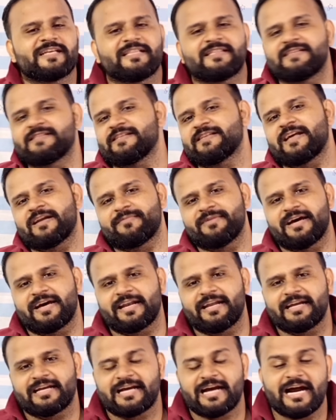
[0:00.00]
सैंतीस हजार में
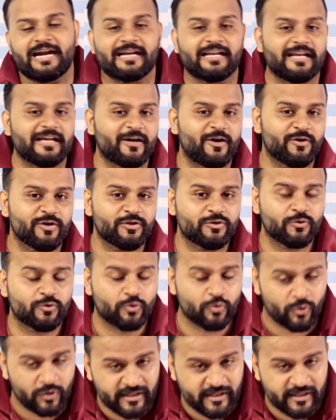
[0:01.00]
आ रहा है कार्ड लगाओगे तो